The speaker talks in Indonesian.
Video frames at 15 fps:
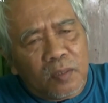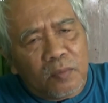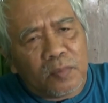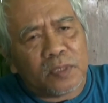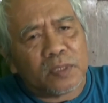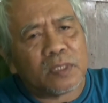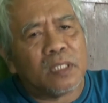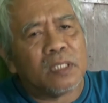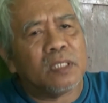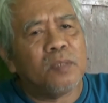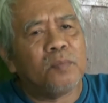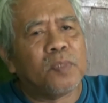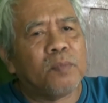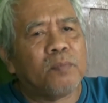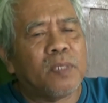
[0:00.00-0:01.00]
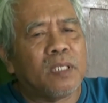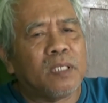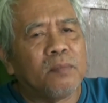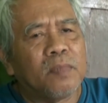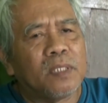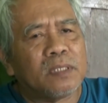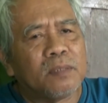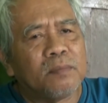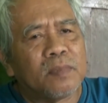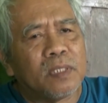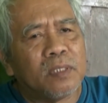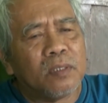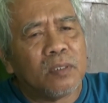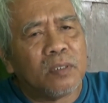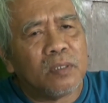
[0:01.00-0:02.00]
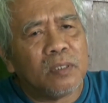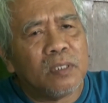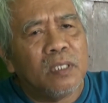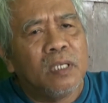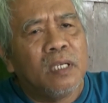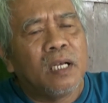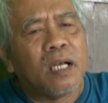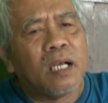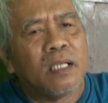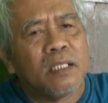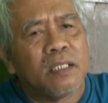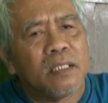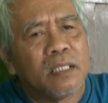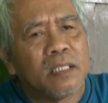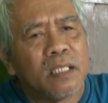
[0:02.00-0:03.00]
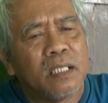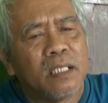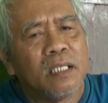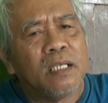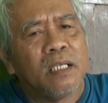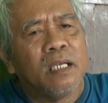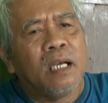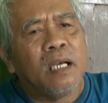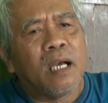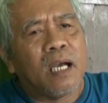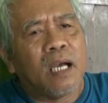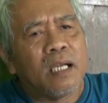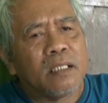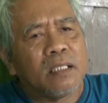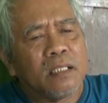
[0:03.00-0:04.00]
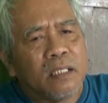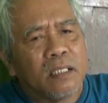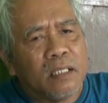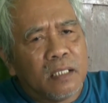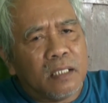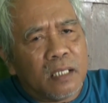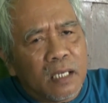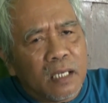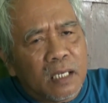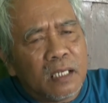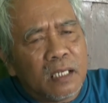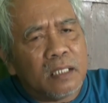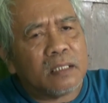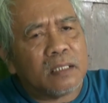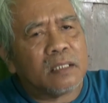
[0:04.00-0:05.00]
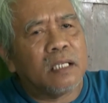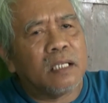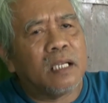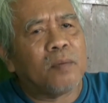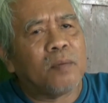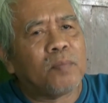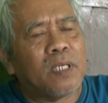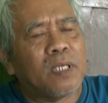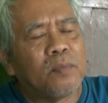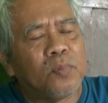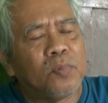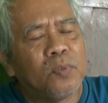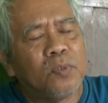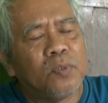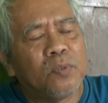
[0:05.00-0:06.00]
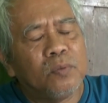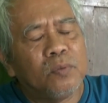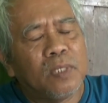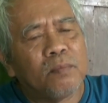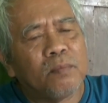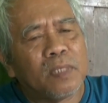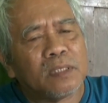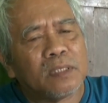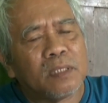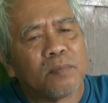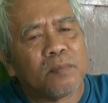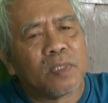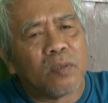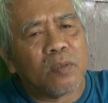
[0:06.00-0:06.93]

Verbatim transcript: mencari berbagai macam telur akhirnya ada 82 macam